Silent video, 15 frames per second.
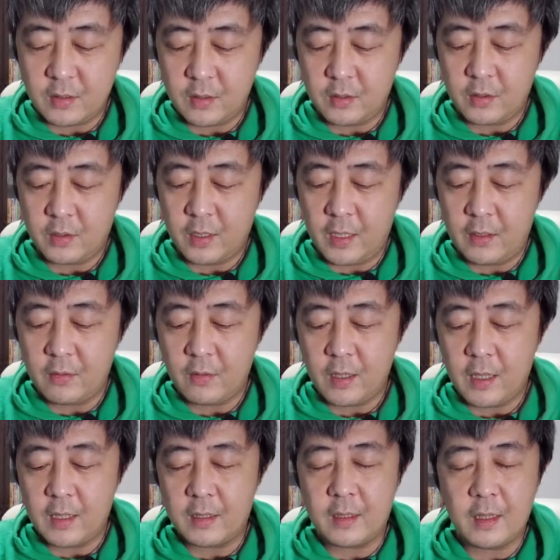クリアロ
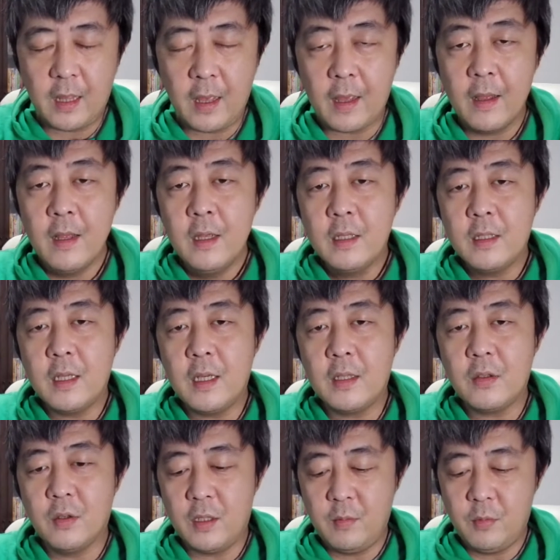があって、で、
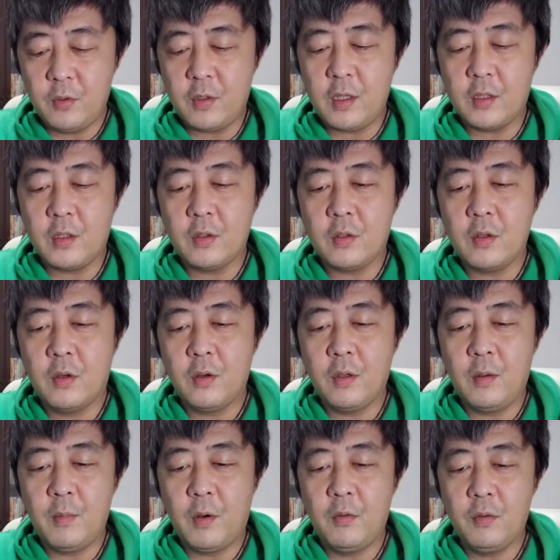どんなものかっていうと、
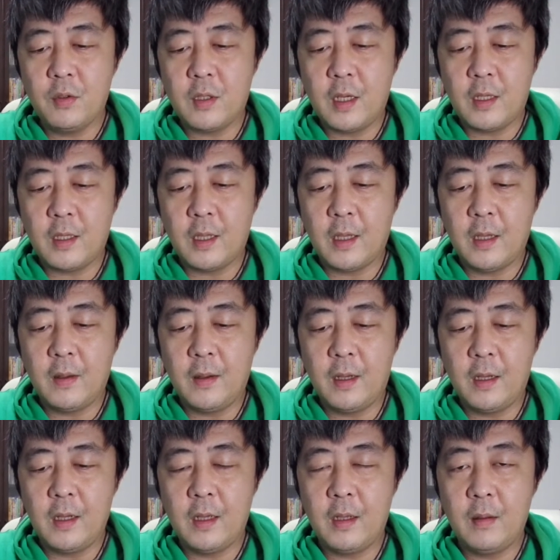今本体ね、
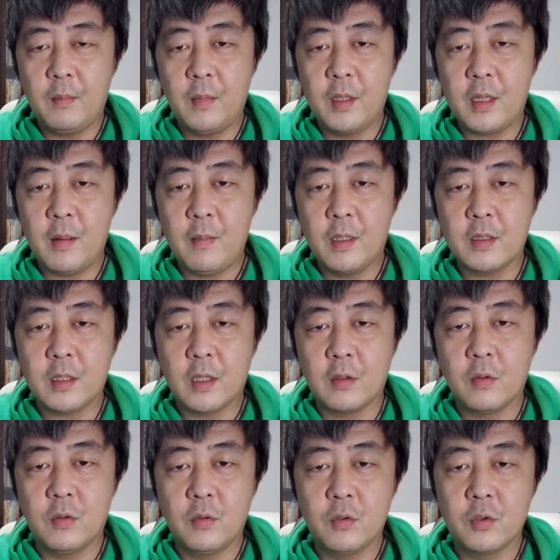はい、見せますけ
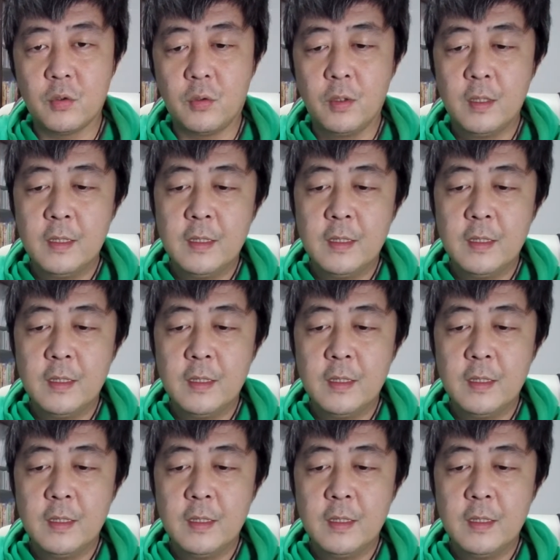ど、おいしょ。